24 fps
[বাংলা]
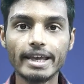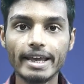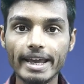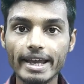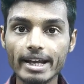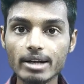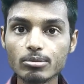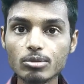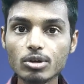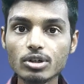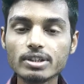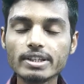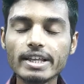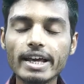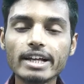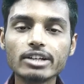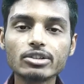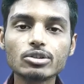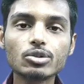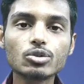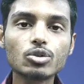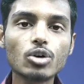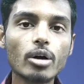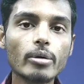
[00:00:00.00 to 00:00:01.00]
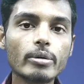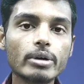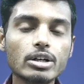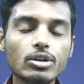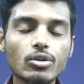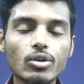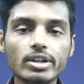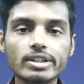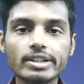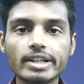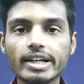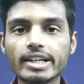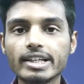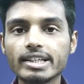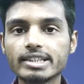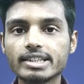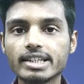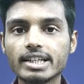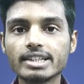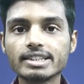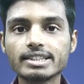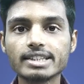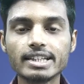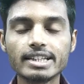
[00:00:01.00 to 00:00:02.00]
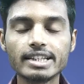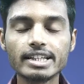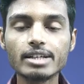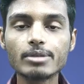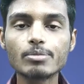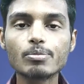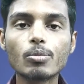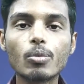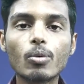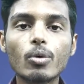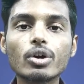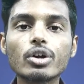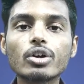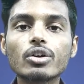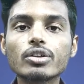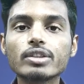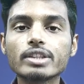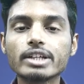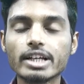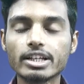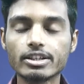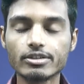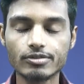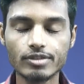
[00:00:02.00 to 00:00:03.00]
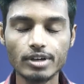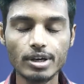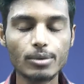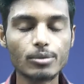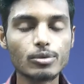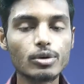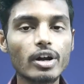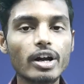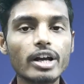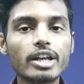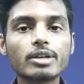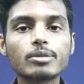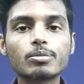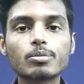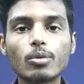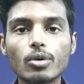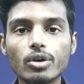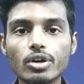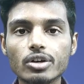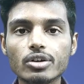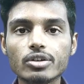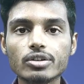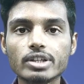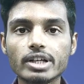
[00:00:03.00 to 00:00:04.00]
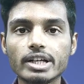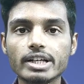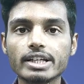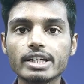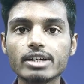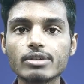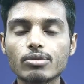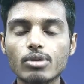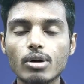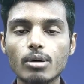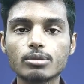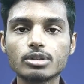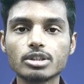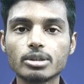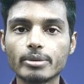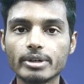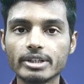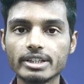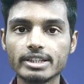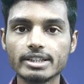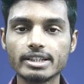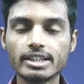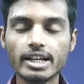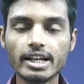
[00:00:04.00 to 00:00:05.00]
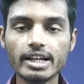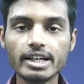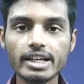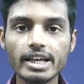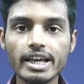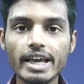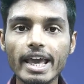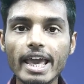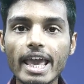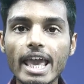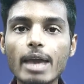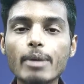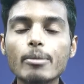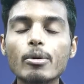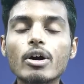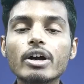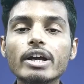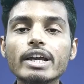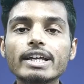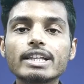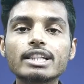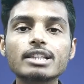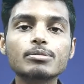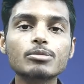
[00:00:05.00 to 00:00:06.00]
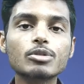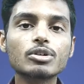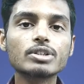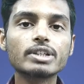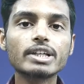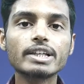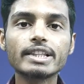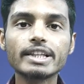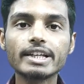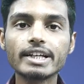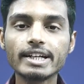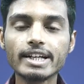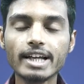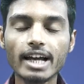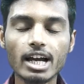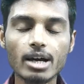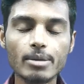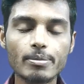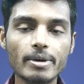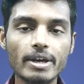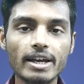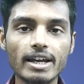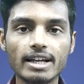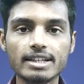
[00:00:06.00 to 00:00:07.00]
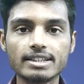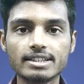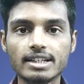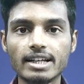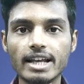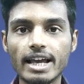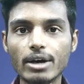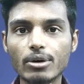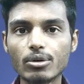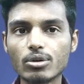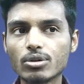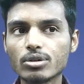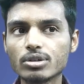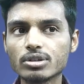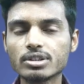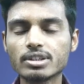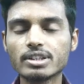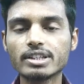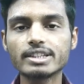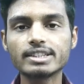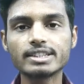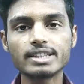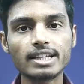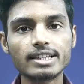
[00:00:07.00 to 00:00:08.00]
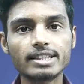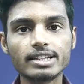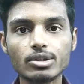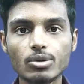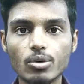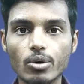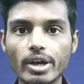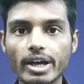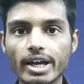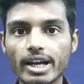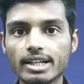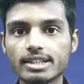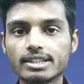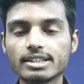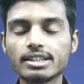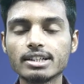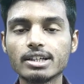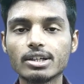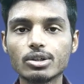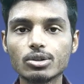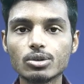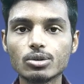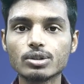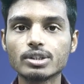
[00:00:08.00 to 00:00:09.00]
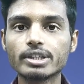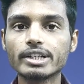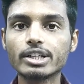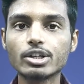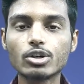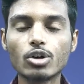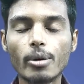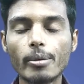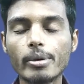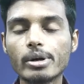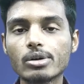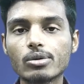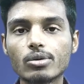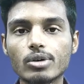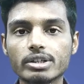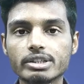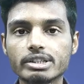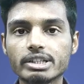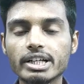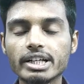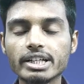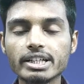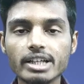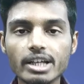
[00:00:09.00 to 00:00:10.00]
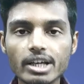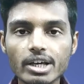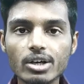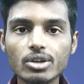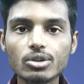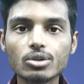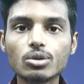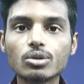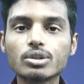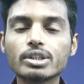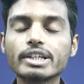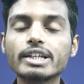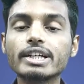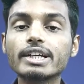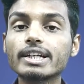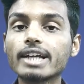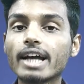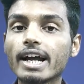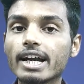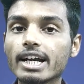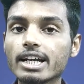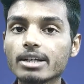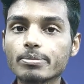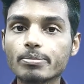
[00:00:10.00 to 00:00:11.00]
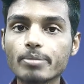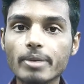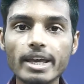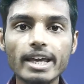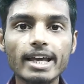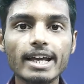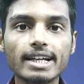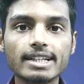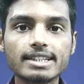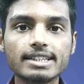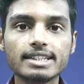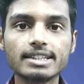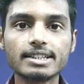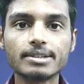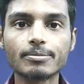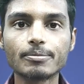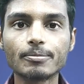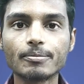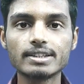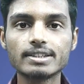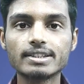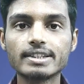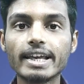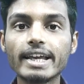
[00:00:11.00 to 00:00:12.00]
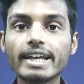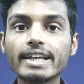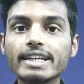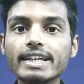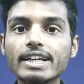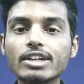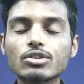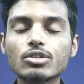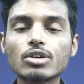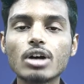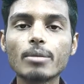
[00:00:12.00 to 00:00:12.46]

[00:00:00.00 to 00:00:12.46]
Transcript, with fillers: এর মধ্যে একজন কমেন্ট করে জানিয়েছেন যে তিনি পনেরো তারিখ ফেব্রুয়ারির পনেরো তারিখে ফর্ম জমা দিয়েছিলেন এবং ইতিমধ্যেই তিনি টাকা পেয়ে গেছেন এখন তিন চার দিন হয়ে গেছে তো তিনি কমেন্ট করেছিলেন তো তিনি টাকাটা পেয়ে গেছেন সেই নিয়ে তো